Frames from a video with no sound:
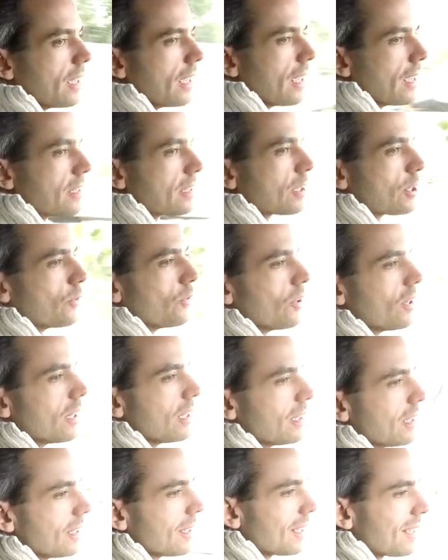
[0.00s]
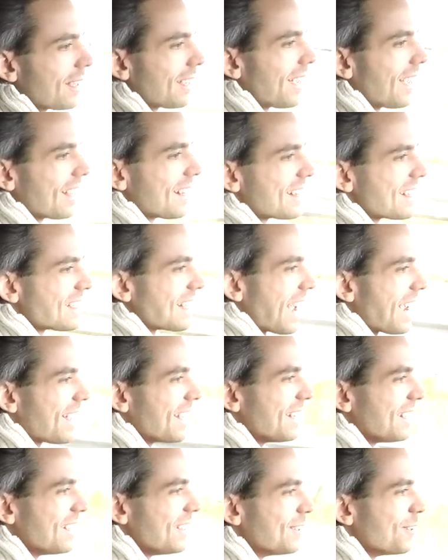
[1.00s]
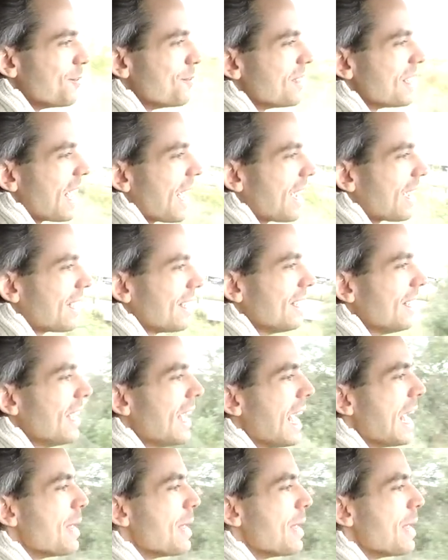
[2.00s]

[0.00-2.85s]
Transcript: ist quirlig, geht zackig hier um die Ecke.